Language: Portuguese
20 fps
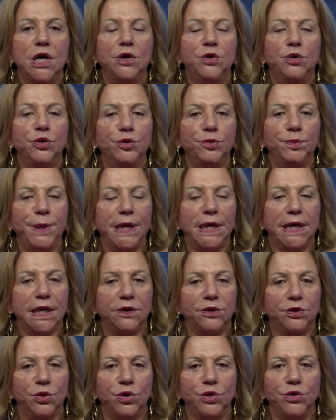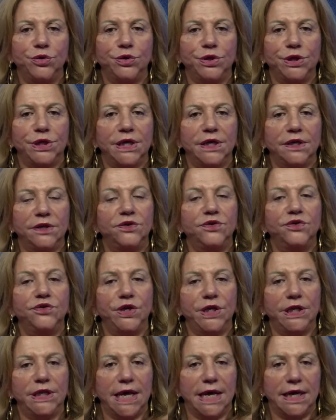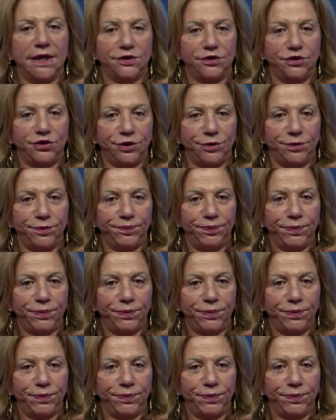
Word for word: dos precatórios da GEDAT.